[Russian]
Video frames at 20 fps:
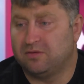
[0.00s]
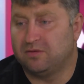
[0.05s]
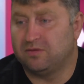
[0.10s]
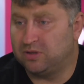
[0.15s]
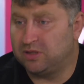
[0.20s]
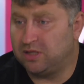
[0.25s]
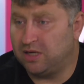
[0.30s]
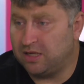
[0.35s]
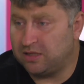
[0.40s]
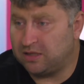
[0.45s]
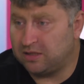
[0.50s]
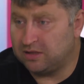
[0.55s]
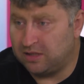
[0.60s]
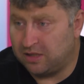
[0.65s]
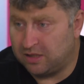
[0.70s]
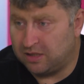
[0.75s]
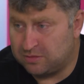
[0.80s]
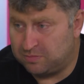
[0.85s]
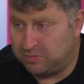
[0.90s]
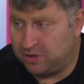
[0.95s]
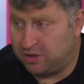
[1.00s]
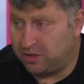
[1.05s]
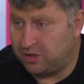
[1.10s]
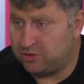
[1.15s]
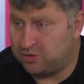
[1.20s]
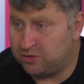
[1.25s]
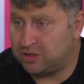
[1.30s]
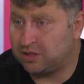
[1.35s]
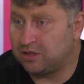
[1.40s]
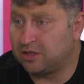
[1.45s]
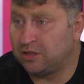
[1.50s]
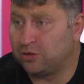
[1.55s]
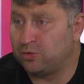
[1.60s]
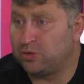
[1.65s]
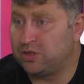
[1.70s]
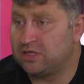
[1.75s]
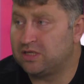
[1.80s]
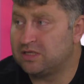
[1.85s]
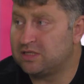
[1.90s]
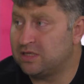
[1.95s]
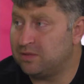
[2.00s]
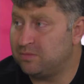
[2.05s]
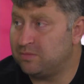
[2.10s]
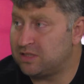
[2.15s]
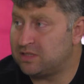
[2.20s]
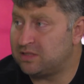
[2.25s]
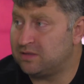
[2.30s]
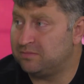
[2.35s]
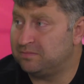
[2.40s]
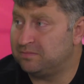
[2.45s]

внедрять энергосберігаючі технології. Про тарифи. Заниматься...